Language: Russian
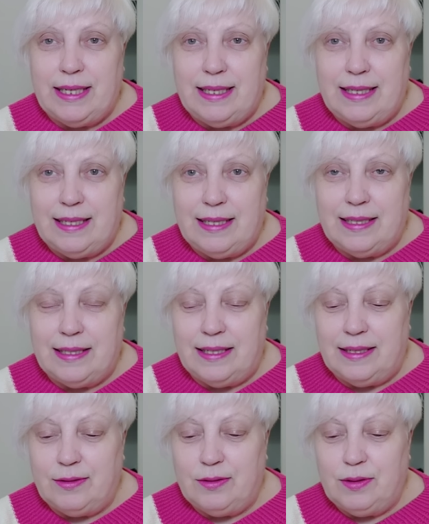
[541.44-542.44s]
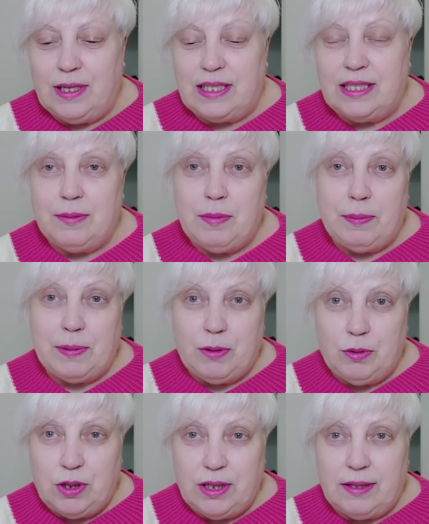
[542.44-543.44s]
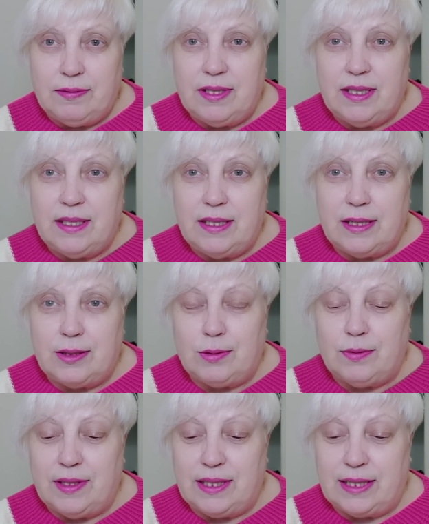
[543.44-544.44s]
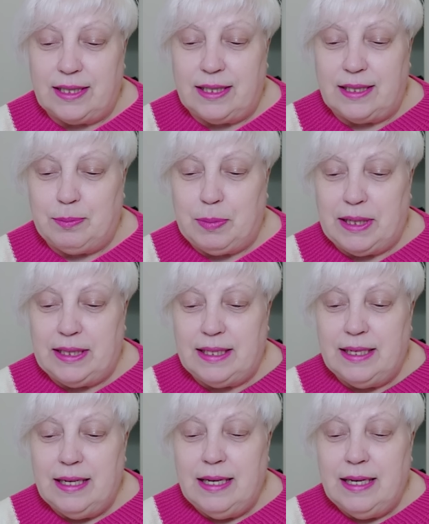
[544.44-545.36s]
не делала. Ну, я же себя приучила в 10 часов ложиться спать.